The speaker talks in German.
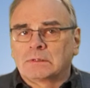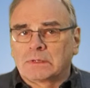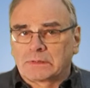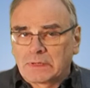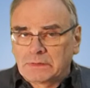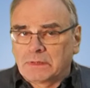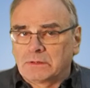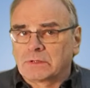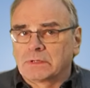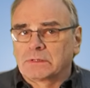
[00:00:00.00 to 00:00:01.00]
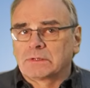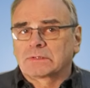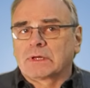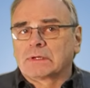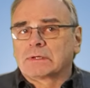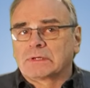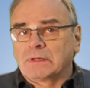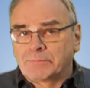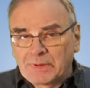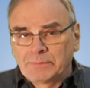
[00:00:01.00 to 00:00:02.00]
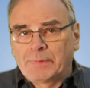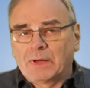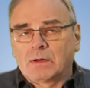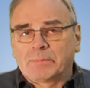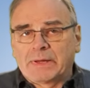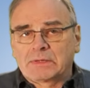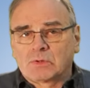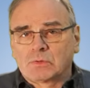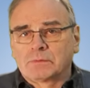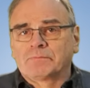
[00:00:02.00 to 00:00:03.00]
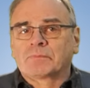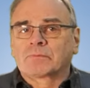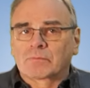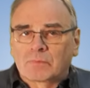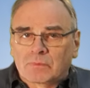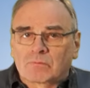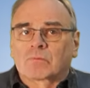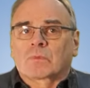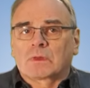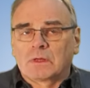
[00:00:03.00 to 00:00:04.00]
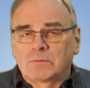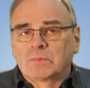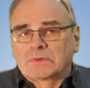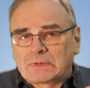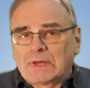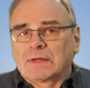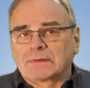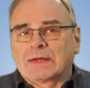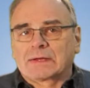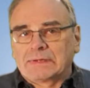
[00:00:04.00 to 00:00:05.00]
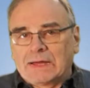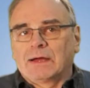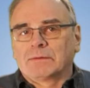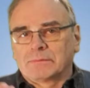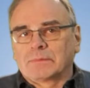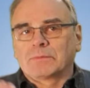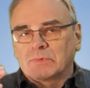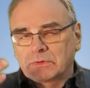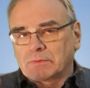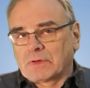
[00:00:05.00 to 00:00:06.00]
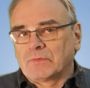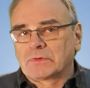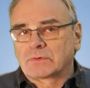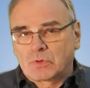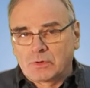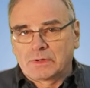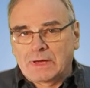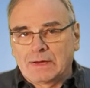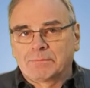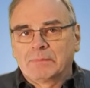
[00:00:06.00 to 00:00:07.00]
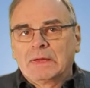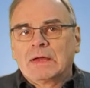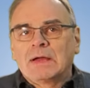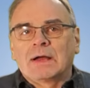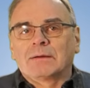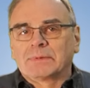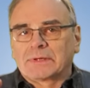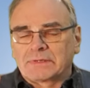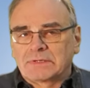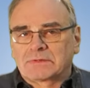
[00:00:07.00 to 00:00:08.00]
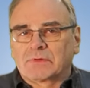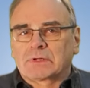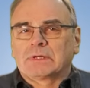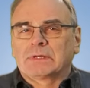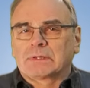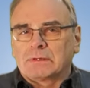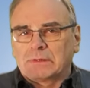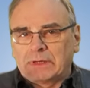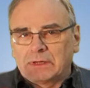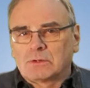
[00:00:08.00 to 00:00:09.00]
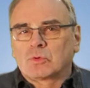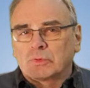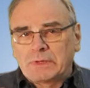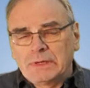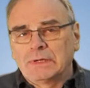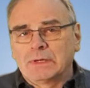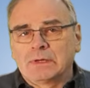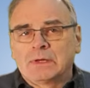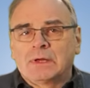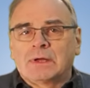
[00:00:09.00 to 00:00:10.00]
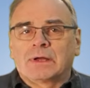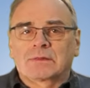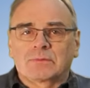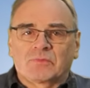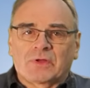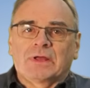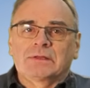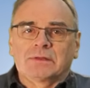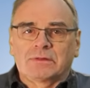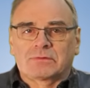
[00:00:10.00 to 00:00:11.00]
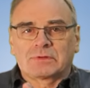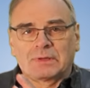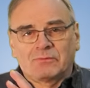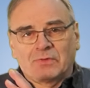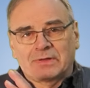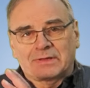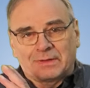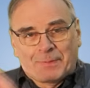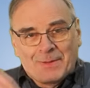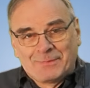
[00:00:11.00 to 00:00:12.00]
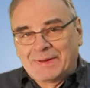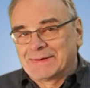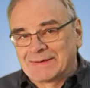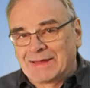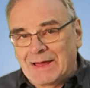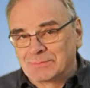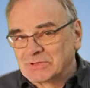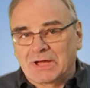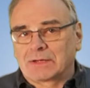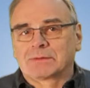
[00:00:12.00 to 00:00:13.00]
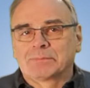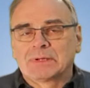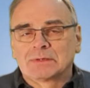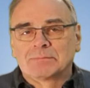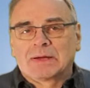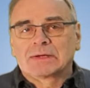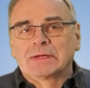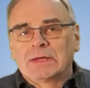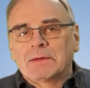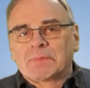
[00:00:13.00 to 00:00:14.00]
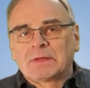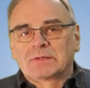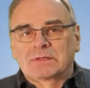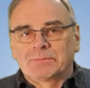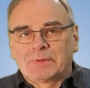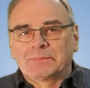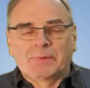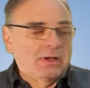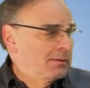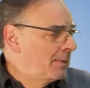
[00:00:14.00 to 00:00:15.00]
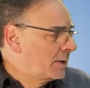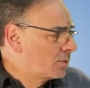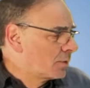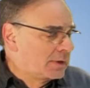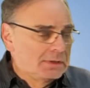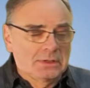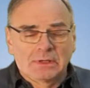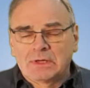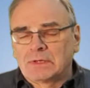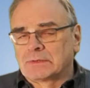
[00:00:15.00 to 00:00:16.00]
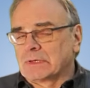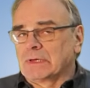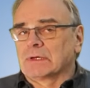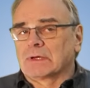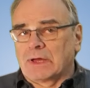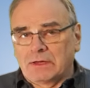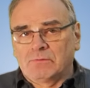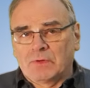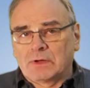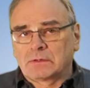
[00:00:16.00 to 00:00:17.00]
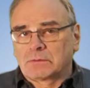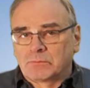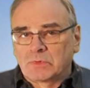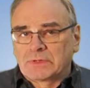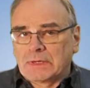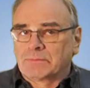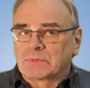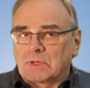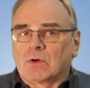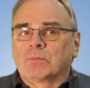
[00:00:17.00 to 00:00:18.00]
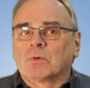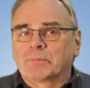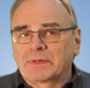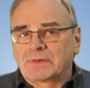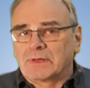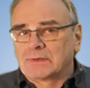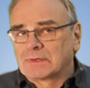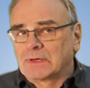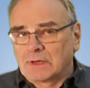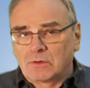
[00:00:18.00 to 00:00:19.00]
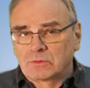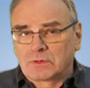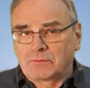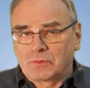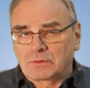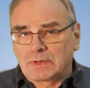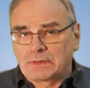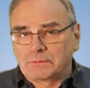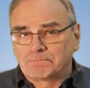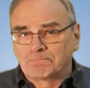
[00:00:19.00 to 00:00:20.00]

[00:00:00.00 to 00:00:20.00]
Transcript: Der dritte Schritt ist dann die Bildbearbeitung. Ich muss klar sagen, ja, man muss ein gewisses Können haben, aber das ist wirklich eher Routine als im Verhältnis zu dem, was ich bei meinen abstrakten Bildern mache, ist die Bildbearbeitung hier sehr einfach, muss eben sauber und präzise ausgeführt sein.